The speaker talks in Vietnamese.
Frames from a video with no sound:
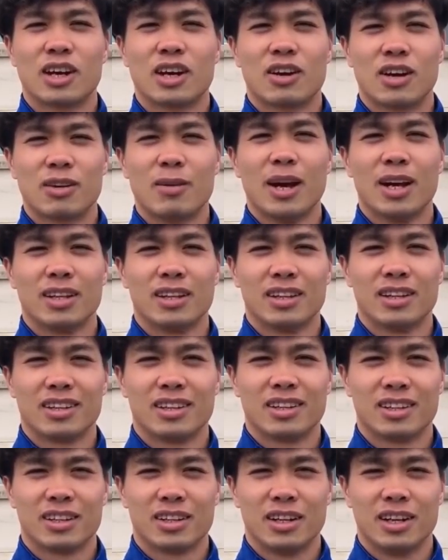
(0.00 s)
Xin chào các bạn.
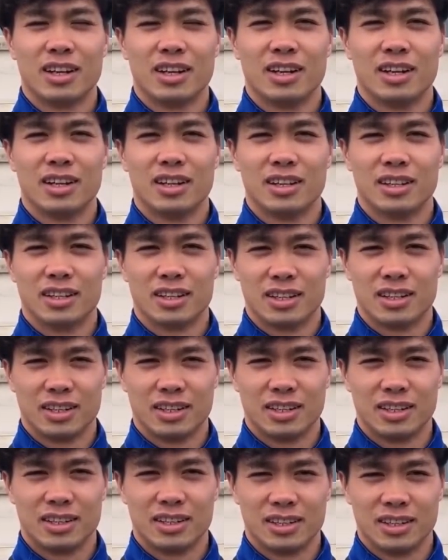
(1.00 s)

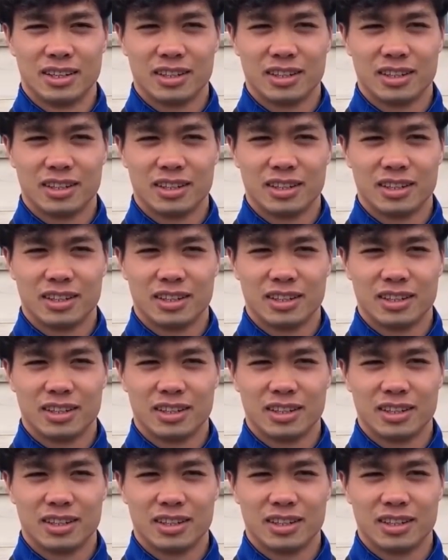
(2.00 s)
Thì